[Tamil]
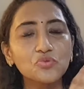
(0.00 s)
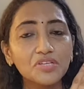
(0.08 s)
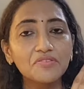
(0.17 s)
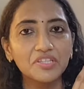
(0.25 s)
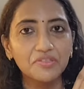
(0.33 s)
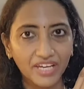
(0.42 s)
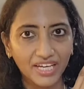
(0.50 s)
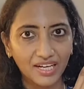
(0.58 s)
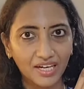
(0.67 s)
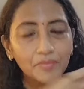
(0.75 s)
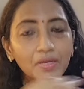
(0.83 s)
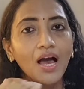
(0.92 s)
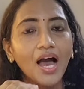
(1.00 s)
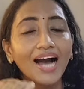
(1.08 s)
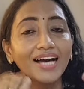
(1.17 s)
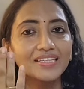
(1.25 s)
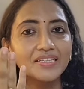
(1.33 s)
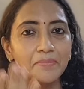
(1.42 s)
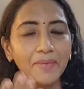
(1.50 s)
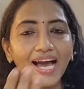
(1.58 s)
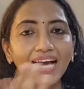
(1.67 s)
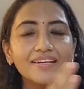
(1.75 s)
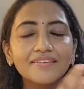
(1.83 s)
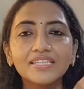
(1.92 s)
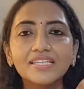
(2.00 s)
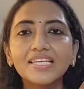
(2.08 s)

சுத்தி வந்து வைக்கலாம் அதுக்கு பேக்ல வந்து